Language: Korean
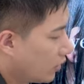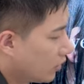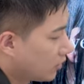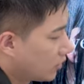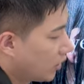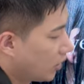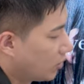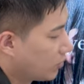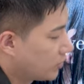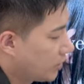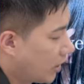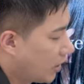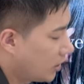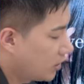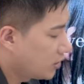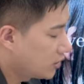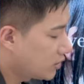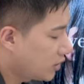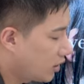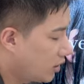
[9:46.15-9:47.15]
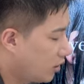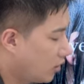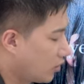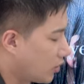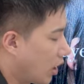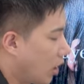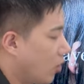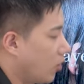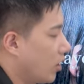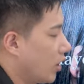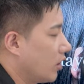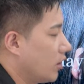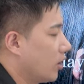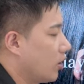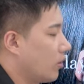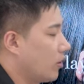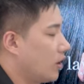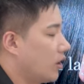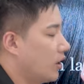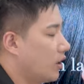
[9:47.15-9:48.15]
자 그럼 사이드 자를 거 나올까 안
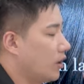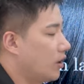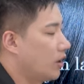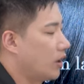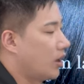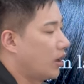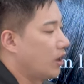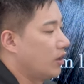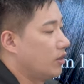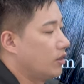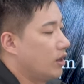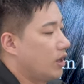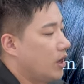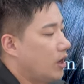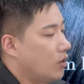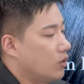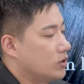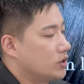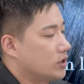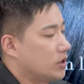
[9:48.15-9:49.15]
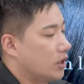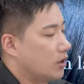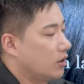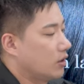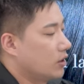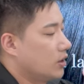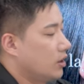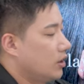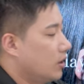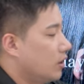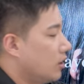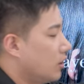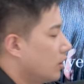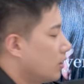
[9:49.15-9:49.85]
나올까? 안 나오지 당연히.